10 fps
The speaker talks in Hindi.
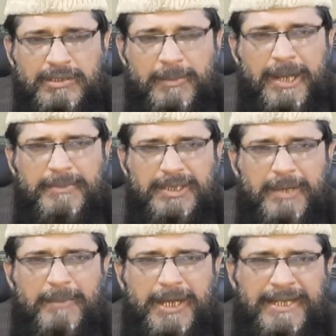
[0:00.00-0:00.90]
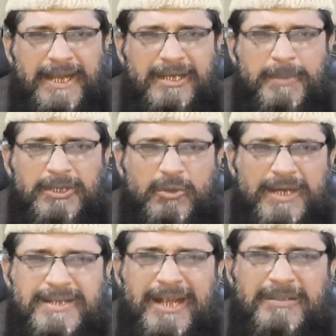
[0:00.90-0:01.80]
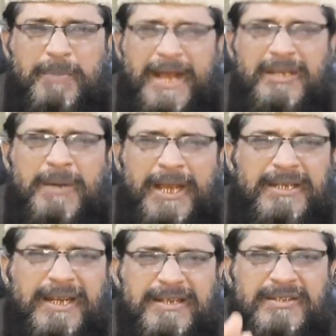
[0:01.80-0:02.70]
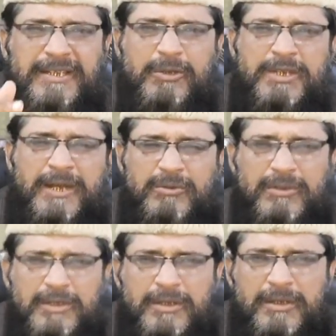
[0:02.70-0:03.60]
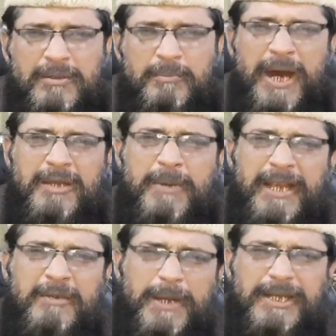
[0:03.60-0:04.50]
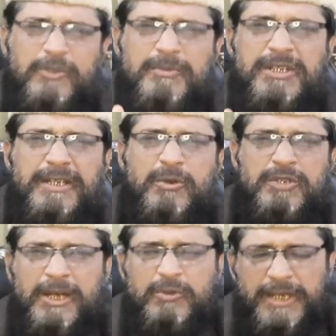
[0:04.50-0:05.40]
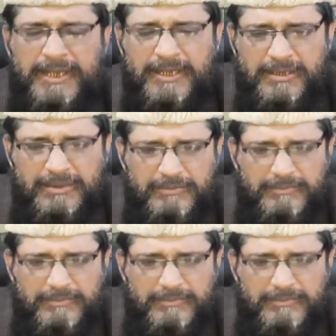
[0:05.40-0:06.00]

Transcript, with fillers: तमाम के तमाम अल्लाह के बंदों के साथ भाई भाई रह के ज़िंदगी गुजारो भाई भाई बन के तुम ज़िंदगी गुजारो दुनिया के अंदर